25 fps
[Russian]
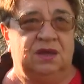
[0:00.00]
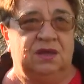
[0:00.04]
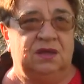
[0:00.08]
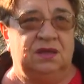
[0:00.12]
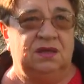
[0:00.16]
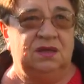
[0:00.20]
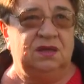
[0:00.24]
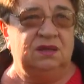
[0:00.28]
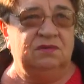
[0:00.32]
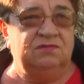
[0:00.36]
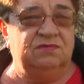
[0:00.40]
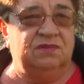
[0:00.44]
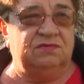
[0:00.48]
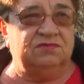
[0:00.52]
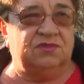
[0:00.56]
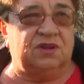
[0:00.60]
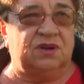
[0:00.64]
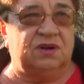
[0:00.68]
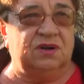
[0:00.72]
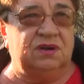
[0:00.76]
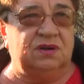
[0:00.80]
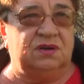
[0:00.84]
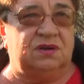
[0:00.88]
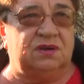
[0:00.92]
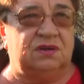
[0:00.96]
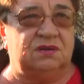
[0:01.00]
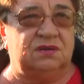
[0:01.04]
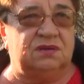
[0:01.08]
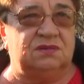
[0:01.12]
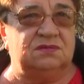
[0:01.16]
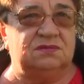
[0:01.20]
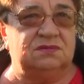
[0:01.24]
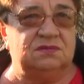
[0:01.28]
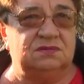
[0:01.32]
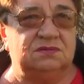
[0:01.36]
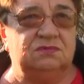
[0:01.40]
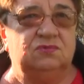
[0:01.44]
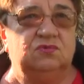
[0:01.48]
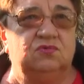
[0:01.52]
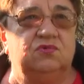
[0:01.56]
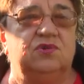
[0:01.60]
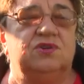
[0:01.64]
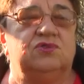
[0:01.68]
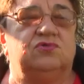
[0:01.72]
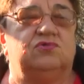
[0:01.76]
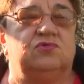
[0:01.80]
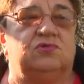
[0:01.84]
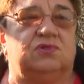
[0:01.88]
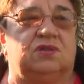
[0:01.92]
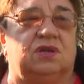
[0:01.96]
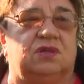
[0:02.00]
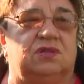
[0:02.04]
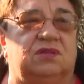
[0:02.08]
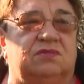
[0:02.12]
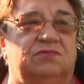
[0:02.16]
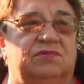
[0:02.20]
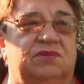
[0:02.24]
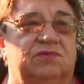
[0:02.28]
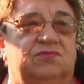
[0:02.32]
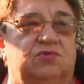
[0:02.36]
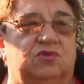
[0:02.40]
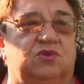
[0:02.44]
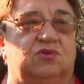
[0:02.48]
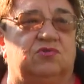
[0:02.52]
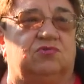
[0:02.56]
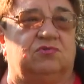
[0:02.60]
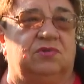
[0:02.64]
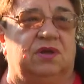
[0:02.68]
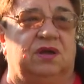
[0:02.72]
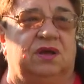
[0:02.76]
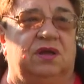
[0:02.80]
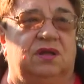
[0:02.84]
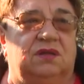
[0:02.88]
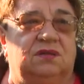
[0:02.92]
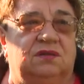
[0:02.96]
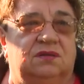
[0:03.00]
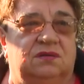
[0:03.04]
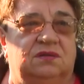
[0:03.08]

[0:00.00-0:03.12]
И, во-вторых, ну, результат твоего труда.